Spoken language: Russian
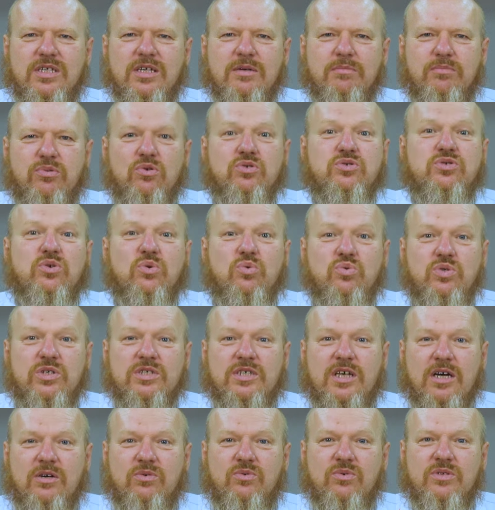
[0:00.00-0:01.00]
Это просто
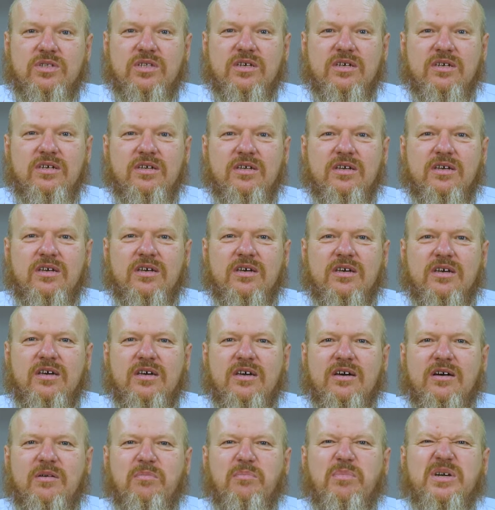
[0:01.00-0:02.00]
ужас какой-то.
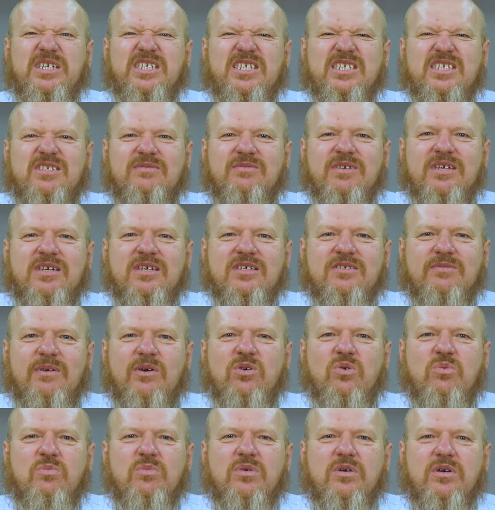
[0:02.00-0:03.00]
В большинстве
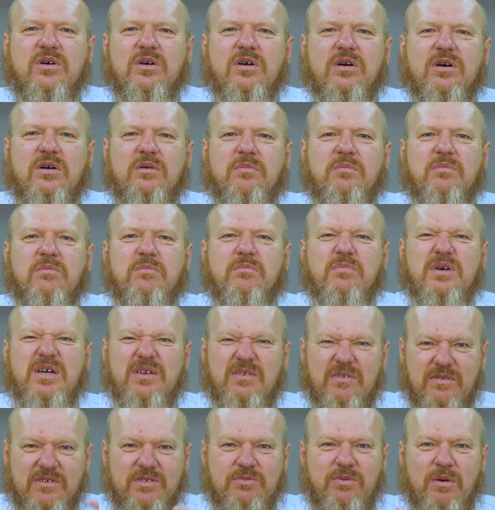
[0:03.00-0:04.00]
своем
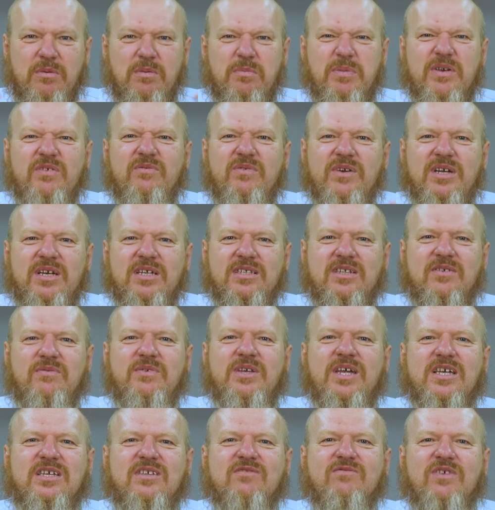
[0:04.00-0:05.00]
мы с вами привыкли
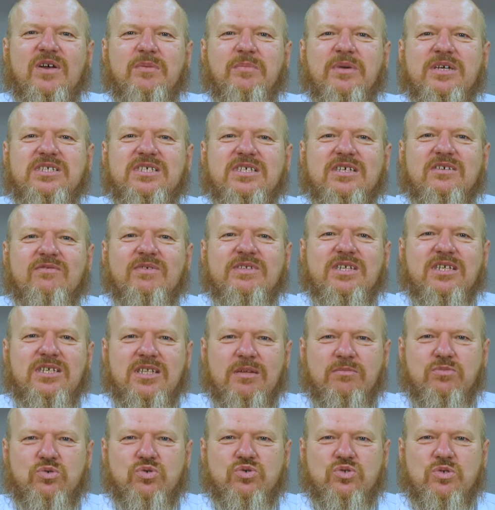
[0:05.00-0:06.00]
доверять информации в
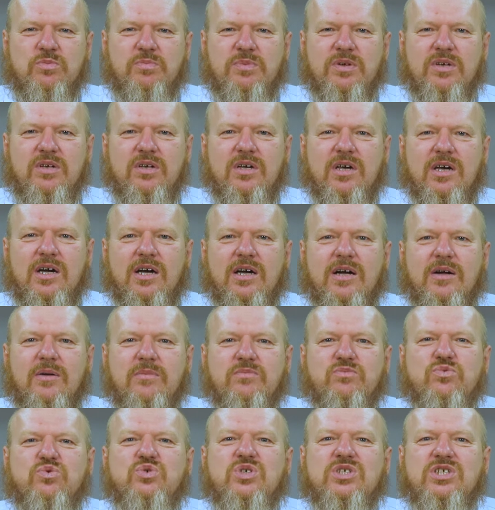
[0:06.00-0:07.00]
открытом доступе.
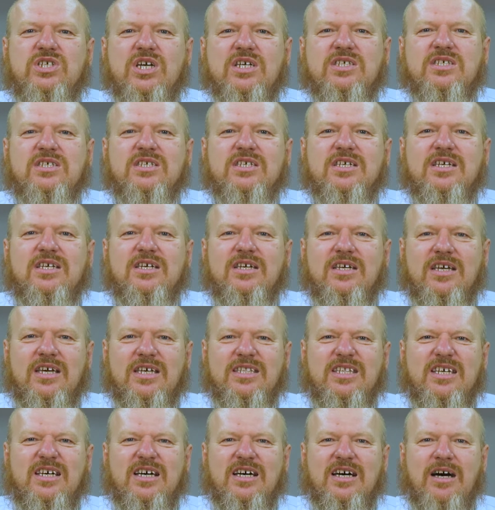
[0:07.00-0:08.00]
Но сейчас
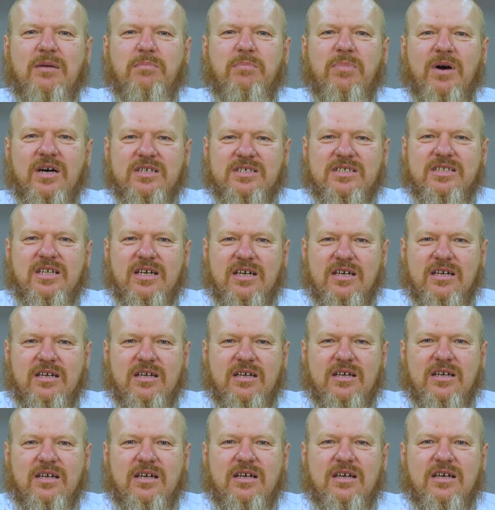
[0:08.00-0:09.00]
это опасно.
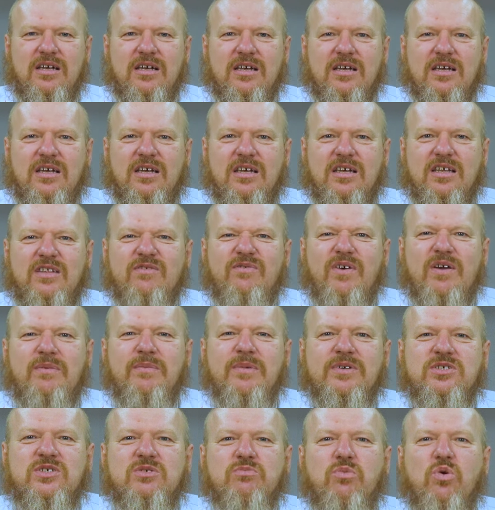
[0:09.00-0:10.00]

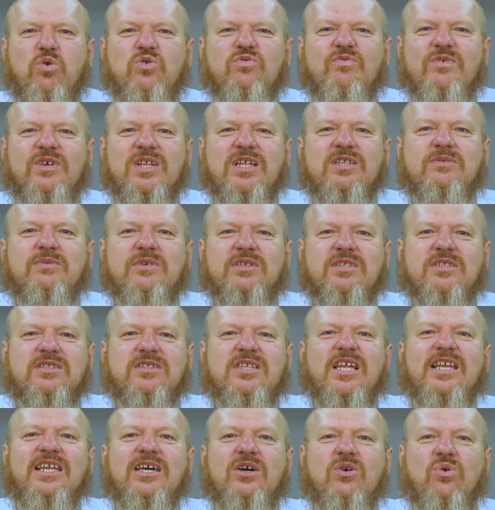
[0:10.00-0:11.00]
Информацию могут
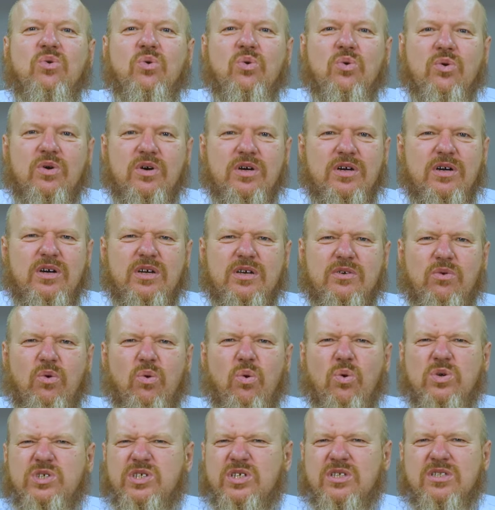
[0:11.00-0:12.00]
выкладывать далеко,
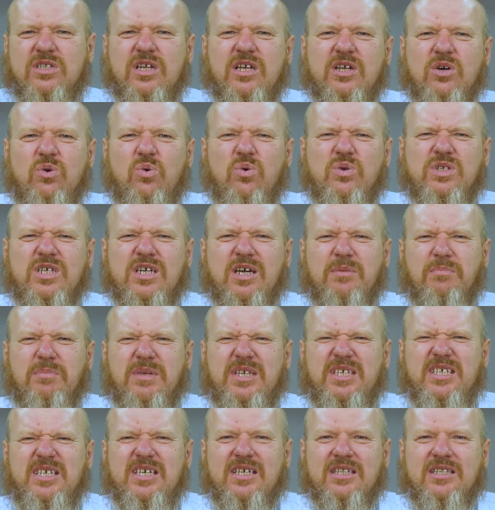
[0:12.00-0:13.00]
очень далеко
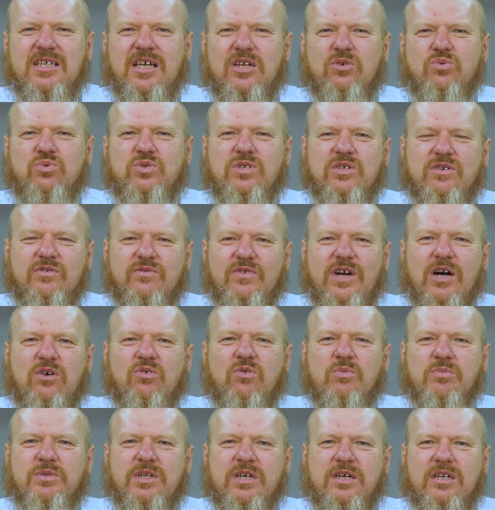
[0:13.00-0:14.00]
некомпетентные люди в
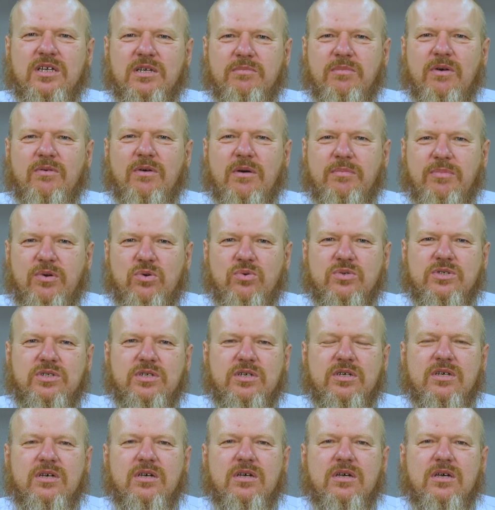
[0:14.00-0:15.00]
каком-то либо
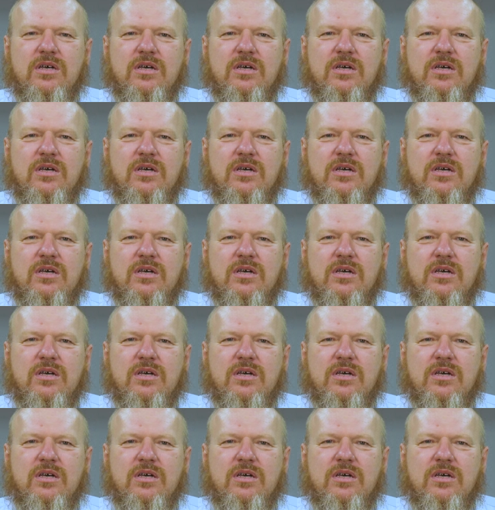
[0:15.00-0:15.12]
вопросе.